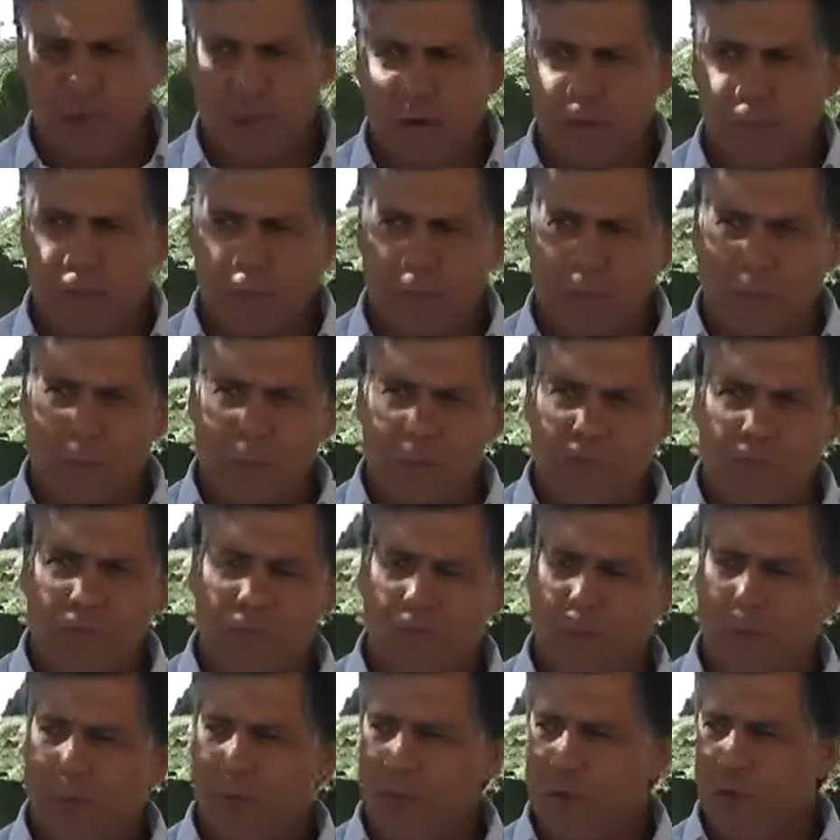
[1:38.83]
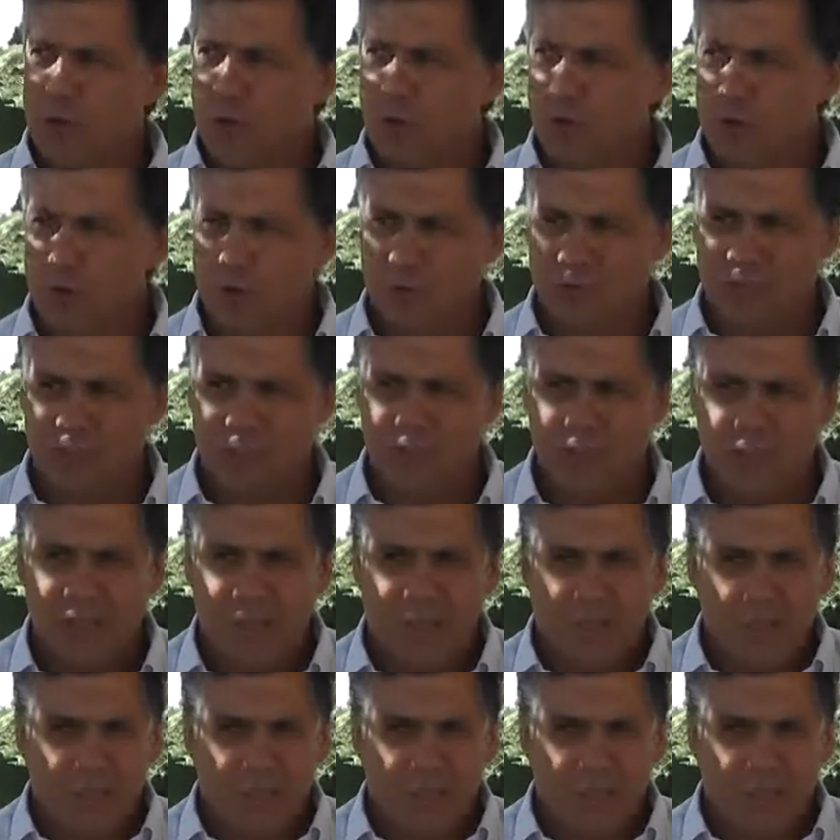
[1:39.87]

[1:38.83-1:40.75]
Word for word: Bueno, firmamos un convenio con OCE